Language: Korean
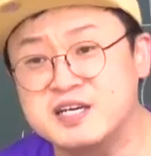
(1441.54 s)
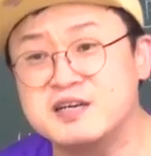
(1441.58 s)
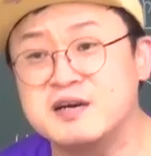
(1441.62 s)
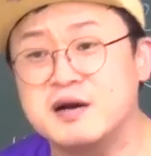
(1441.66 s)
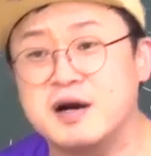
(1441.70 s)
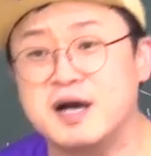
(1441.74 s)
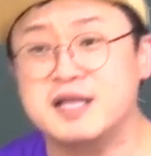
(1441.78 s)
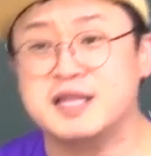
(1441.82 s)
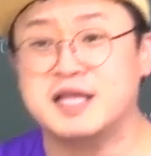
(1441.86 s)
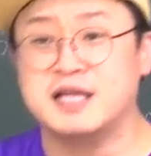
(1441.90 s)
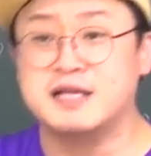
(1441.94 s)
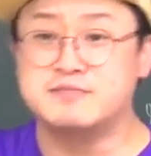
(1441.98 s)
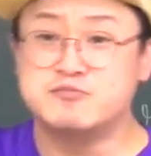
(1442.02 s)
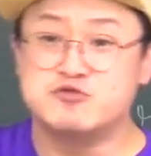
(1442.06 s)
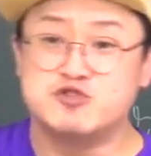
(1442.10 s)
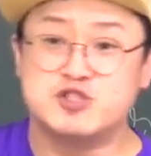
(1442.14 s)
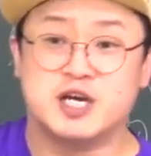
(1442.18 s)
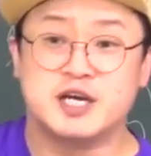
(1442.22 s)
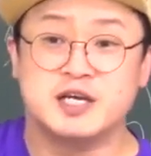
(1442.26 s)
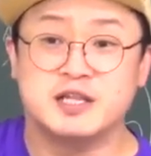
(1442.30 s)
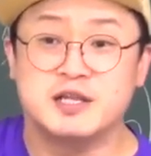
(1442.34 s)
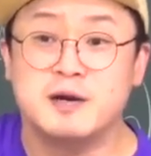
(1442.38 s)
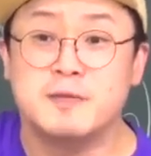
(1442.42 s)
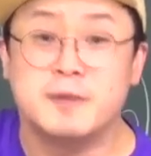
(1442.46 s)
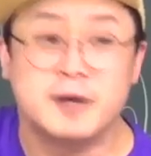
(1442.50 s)
근거가 되는
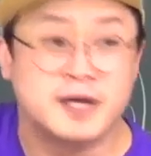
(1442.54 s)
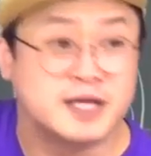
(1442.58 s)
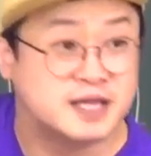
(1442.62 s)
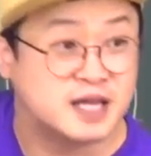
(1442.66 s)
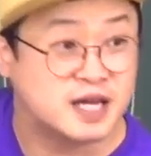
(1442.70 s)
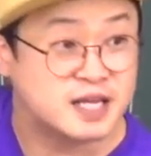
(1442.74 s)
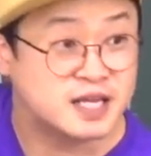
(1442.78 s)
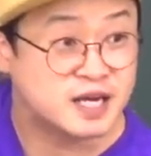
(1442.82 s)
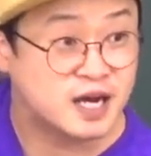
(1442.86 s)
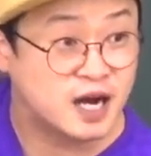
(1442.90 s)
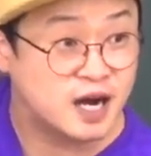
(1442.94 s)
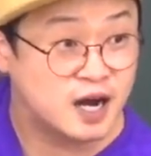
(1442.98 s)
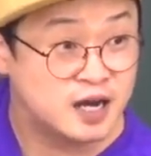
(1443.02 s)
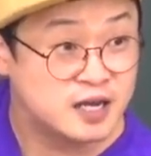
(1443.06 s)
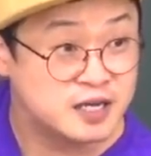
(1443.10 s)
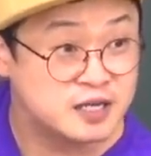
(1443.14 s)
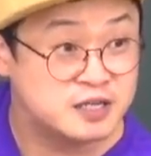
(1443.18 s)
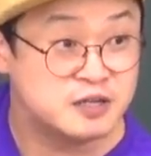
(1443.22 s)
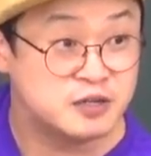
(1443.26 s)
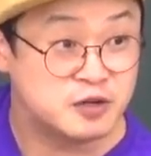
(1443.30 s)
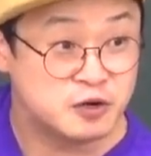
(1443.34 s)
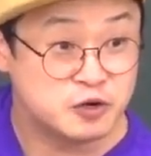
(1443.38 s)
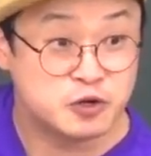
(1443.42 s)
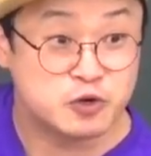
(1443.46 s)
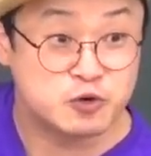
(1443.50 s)
문장에 넣어버린다니까
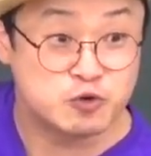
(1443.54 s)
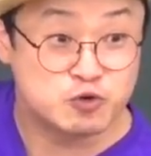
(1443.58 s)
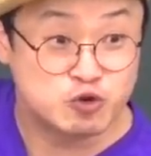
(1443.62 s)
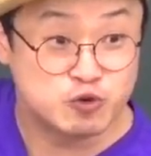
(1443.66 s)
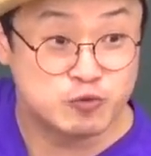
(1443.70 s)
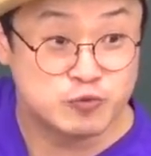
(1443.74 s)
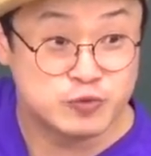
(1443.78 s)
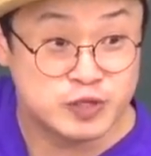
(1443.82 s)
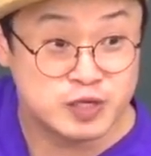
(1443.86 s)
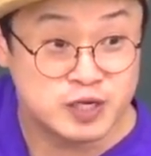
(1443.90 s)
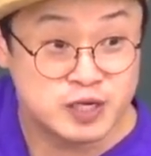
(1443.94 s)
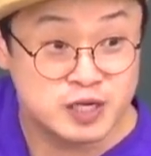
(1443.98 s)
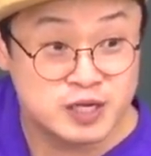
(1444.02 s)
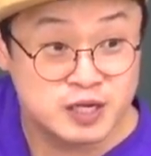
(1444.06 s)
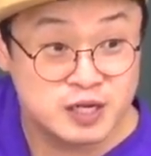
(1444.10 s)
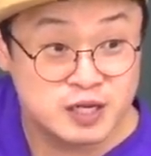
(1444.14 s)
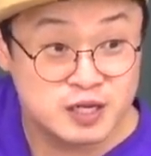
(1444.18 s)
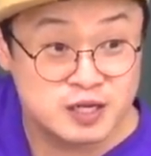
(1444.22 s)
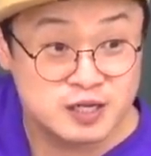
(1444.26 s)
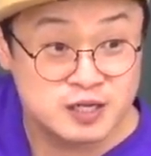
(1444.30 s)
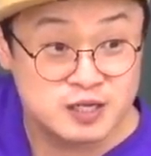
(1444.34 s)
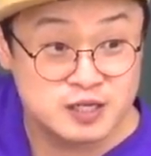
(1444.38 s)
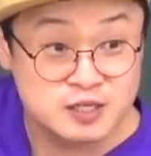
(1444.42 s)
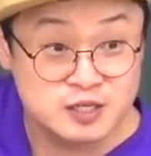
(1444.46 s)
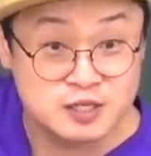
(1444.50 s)
이런 어려운 구문을
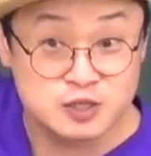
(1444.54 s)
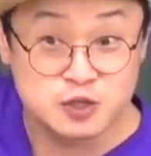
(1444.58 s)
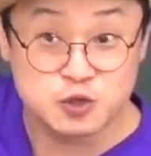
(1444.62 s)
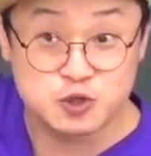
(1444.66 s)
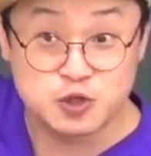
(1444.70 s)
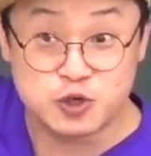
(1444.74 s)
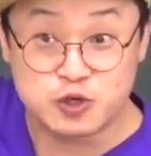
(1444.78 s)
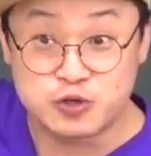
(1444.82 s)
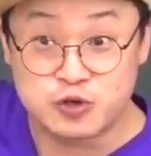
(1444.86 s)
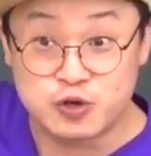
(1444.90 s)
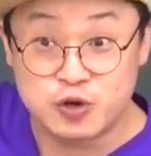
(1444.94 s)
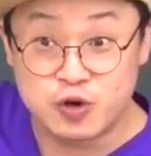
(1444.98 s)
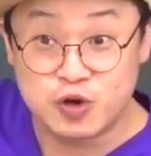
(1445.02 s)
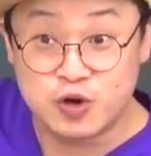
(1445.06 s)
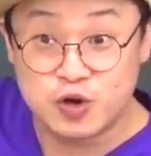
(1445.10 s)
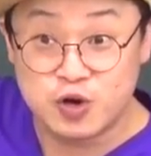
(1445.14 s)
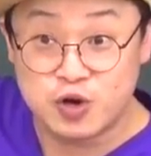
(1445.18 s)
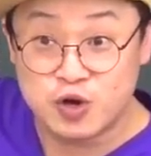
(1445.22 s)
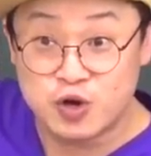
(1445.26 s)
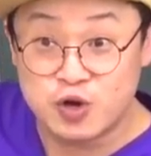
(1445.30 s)
의도적으로